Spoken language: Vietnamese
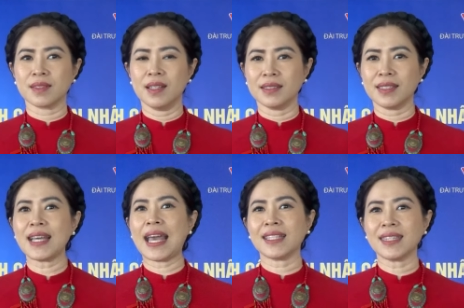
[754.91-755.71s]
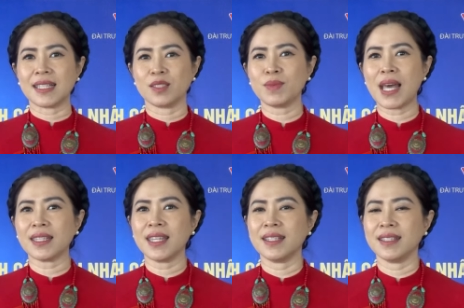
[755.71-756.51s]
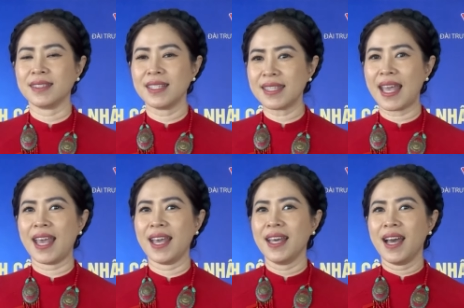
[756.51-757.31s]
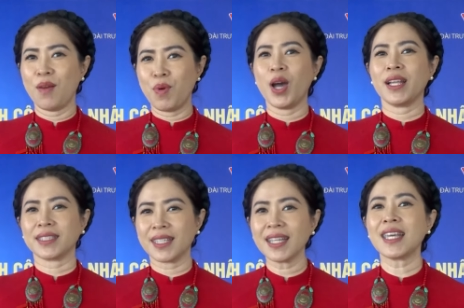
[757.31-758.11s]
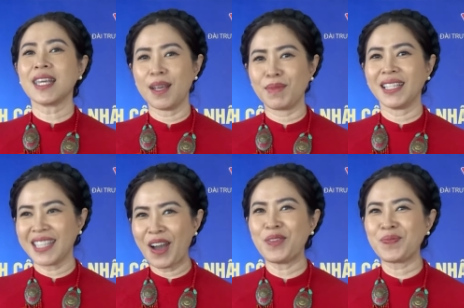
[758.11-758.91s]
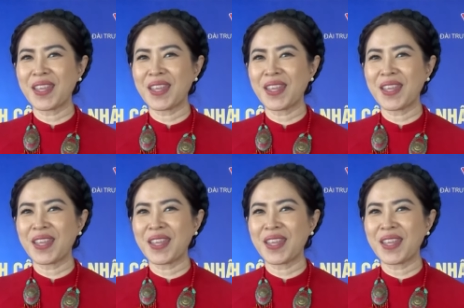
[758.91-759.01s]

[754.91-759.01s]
ở tất cả các tỉnh chúng ta có thể chia sẻ, học hỏi, kết kinh nghiệm lẫn nhau